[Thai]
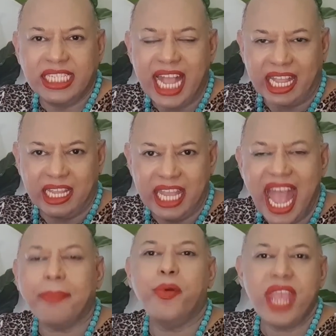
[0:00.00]
จาก
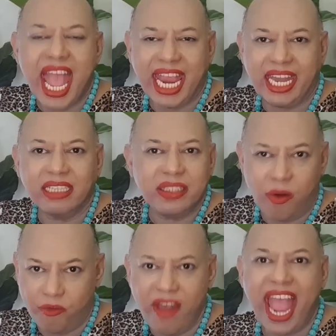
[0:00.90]
ญาติผู้ใหญ่ทั้งสอ
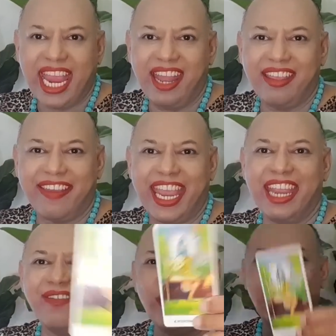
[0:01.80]
งฝ่ายเลย
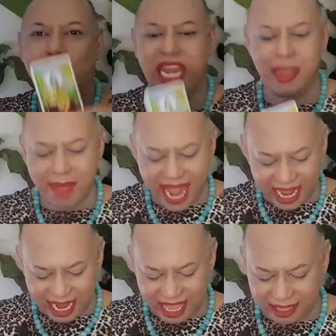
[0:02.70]
โอ้โหดีมาก
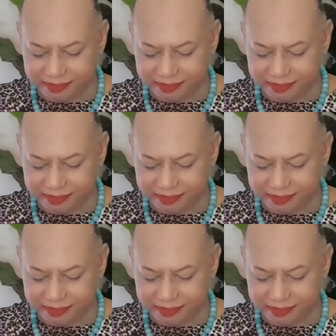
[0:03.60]
เลย